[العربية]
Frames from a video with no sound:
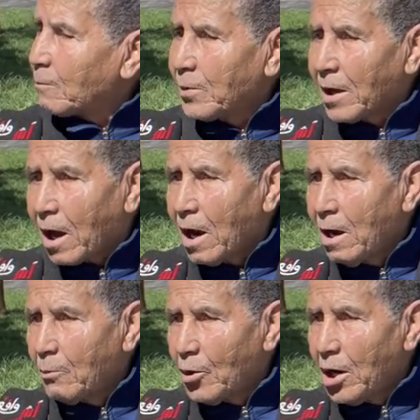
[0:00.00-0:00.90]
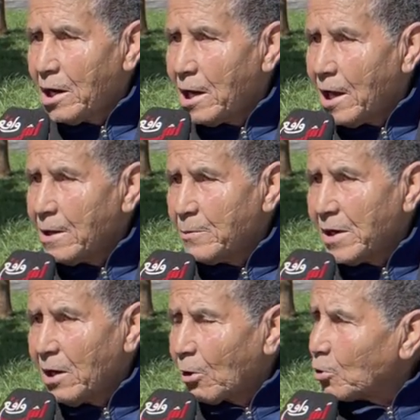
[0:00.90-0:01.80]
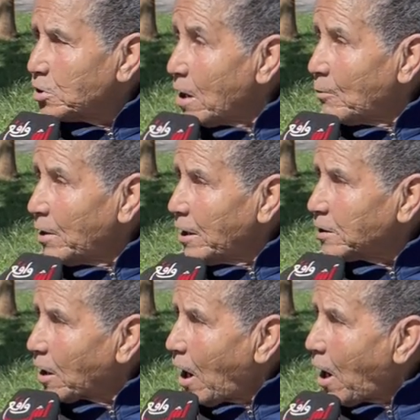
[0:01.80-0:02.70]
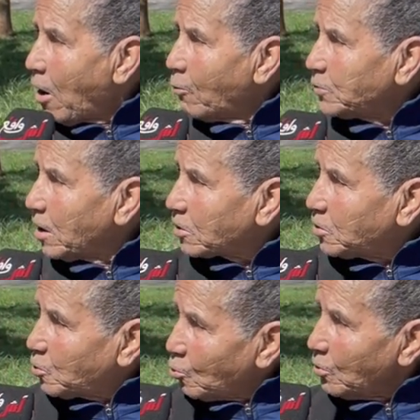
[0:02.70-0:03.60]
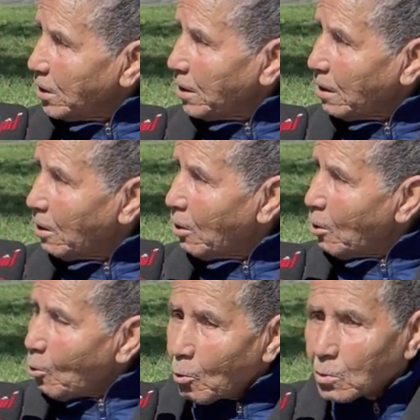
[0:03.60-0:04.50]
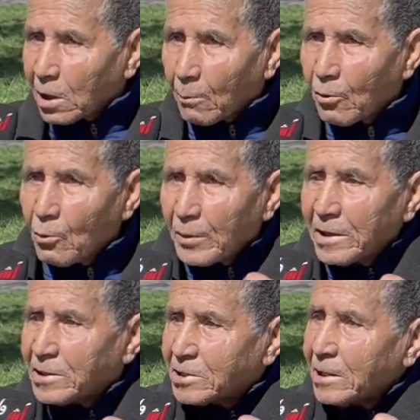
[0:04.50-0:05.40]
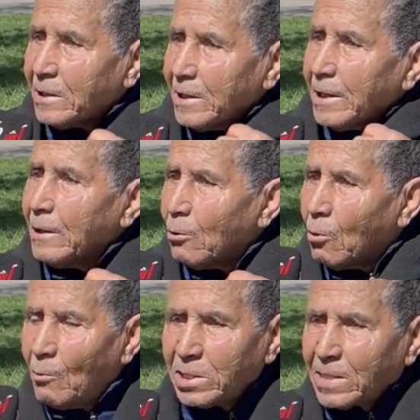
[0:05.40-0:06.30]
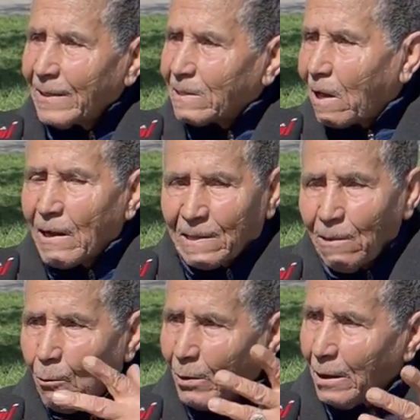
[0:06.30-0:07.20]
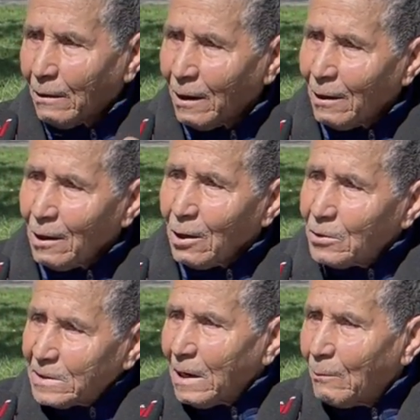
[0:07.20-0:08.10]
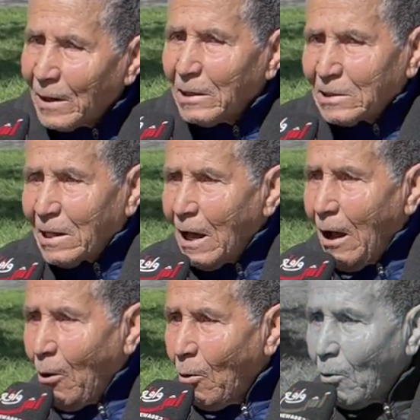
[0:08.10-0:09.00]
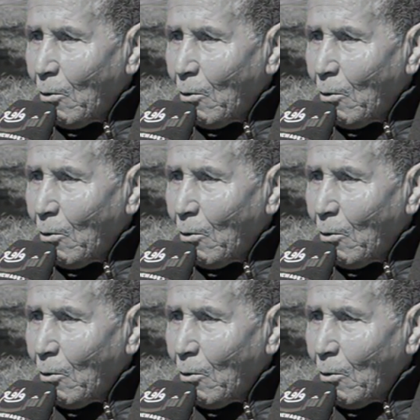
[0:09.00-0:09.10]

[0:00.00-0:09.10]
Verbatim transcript: ربي قلبوا على اللاعبين القدام اللي ضحاو بداك التوني وضربوا به السنين وما تيتقاتلوا به دابا يتلاحوا